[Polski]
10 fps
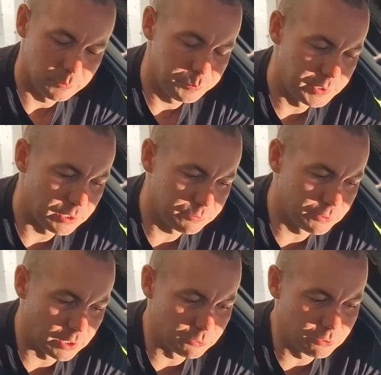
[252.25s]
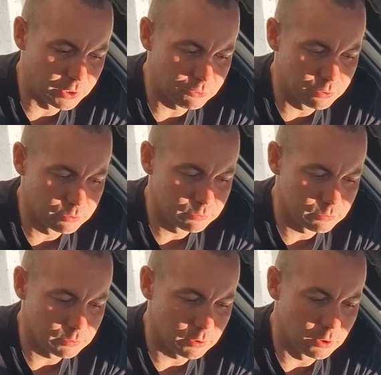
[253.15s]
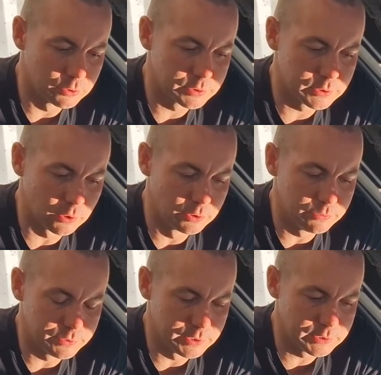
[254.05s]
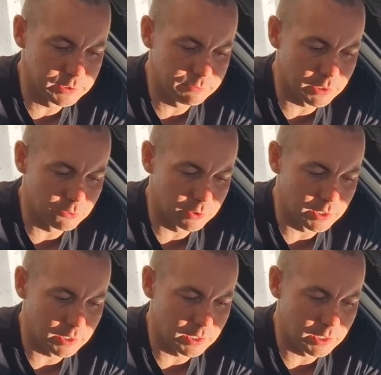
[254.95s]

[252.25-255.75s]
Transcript: Pierwsza rzecz od strony wtryskiwacza,